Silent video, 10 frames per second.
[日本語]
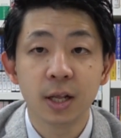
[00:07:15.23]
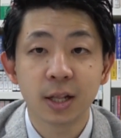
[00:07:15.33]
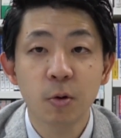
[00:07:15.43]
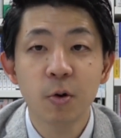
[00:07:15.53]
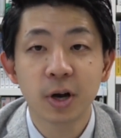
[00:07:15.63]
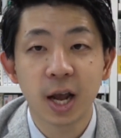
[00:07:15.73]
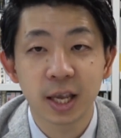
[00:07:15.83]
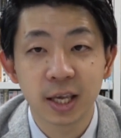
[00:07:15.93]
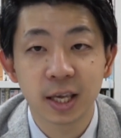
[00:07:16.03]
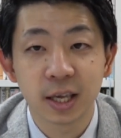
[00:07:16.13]
で今
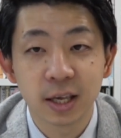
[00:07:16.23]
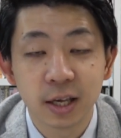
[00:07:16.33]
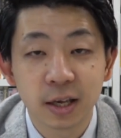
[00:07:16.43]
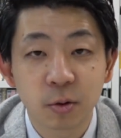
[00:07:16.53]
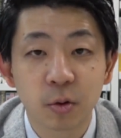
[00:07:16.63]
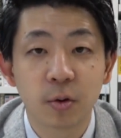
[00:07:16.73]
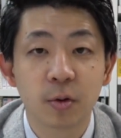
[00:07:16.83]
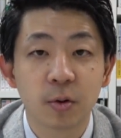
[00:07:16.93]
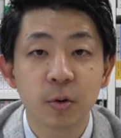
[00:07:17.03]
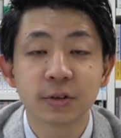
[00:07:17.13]
回こ
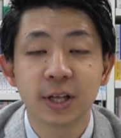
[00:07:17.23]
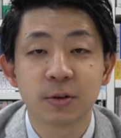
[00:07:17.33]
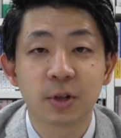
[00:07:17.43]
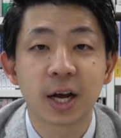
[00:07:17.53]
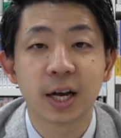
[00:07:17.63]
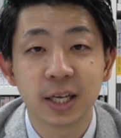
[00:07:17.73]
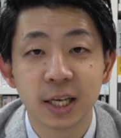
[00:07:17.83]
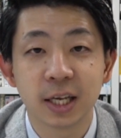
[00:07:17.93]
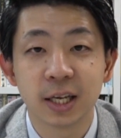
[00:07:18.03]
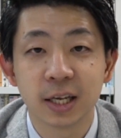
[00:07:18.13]
の5選の中
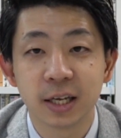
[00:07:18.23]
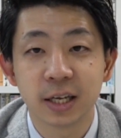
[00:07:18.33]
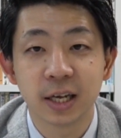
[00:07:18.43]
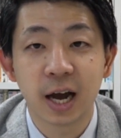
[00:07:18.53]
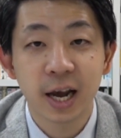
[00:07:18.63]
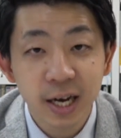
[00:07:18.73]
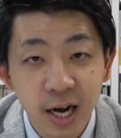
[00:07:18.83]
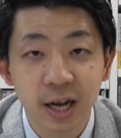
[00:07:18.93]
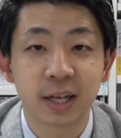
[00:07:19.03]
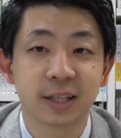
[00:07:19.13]
に入
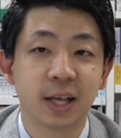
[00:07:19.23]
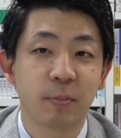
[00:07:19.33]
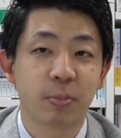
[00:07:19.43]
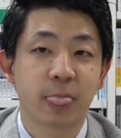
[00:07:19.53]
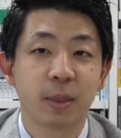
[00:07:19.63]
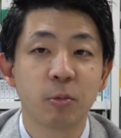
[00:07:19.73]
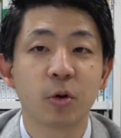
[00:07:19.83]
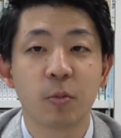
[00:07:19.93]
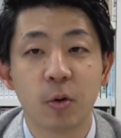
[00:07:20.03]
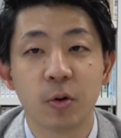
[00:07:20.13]
らなかったも
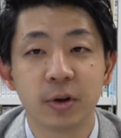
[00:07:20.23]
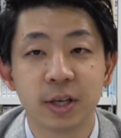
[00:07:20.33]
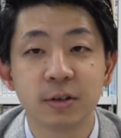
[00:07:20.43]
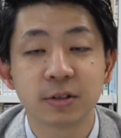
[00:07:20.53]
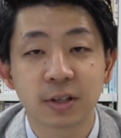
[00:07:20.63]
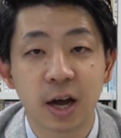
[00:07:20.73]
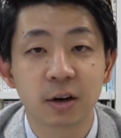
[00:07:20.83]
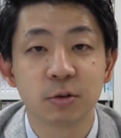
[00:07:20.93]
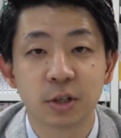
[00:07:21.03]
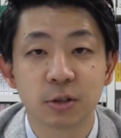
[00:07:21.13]
のもいくつかあ
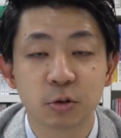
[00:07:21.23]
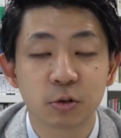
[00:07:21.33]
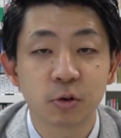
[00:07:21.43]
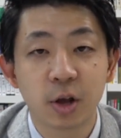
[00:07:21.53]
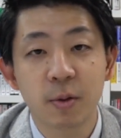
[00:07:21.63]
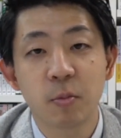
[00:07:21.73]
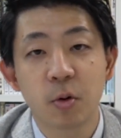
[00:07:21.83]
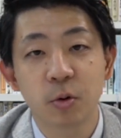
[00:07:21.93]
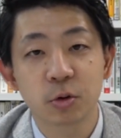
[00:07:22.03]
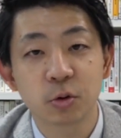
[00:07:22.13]
るのでちょっとその辺
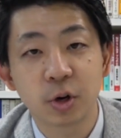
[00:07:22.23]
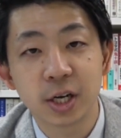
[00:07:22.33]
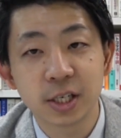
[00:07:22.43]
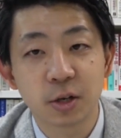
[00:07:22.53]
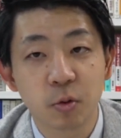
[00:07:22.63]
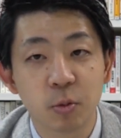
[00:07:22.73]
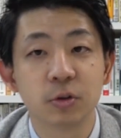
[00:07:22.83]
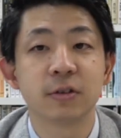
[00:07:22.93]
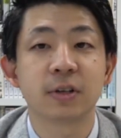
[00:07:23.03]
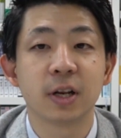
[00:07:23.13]
もご紹介したいと思う
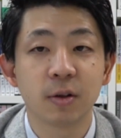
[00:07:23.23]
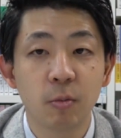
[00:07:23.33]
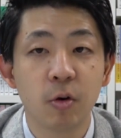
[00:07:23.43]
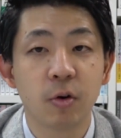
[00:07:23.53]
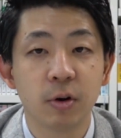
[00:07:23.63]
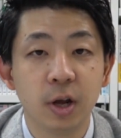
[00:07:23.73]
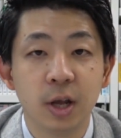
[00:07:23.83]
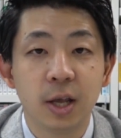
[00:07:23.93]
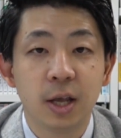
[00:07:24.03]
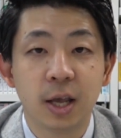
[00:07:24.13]
んですけれども、
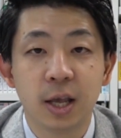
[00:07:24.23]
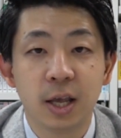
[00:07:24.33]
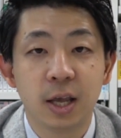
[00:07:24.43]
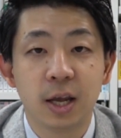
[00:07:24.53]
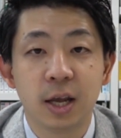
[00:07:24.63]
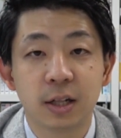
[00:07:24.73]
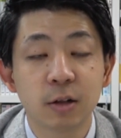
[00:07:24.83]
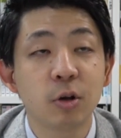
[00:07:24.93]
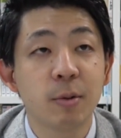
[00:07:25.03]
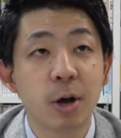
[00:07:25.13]

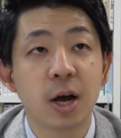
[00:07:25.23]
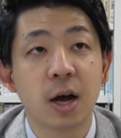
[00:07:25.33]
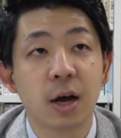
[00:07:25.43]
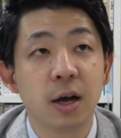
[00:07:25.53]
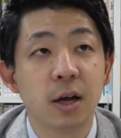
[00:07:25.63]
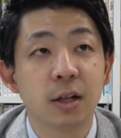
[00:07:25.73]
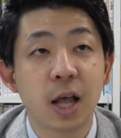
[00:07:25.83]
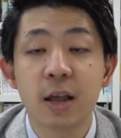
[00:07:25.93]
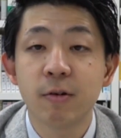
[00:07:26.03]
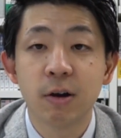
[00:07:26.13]
えー、例えば
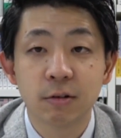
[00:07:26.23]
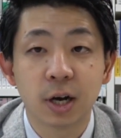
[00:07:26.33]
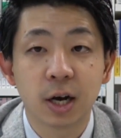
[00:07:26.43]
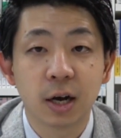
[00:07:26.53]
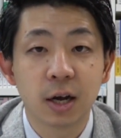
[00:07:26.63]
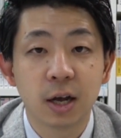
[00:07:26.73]
台湾は